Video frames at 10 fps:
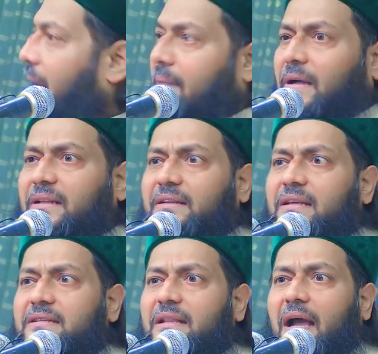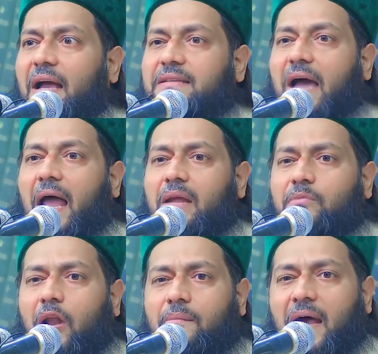আর আমাদের দেশে দেখা যায়
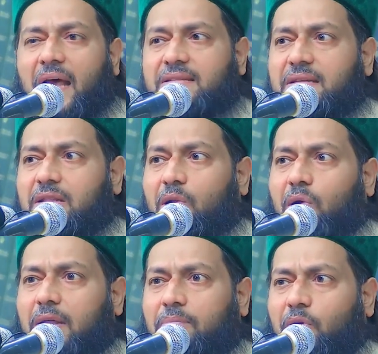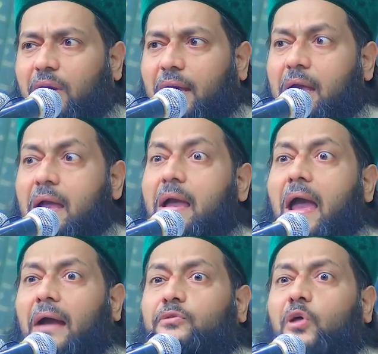আলেমোলামা রাজনীতির কথা বললেই
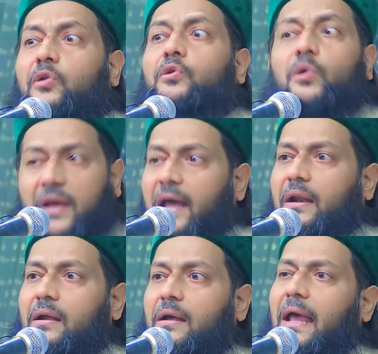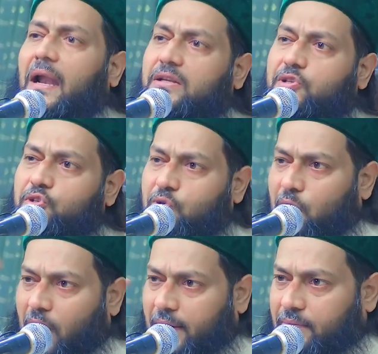একদল লোকের অ্যালার্জি
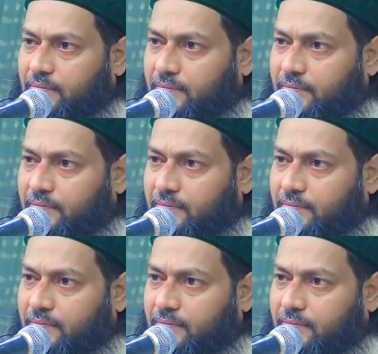শুরু হয়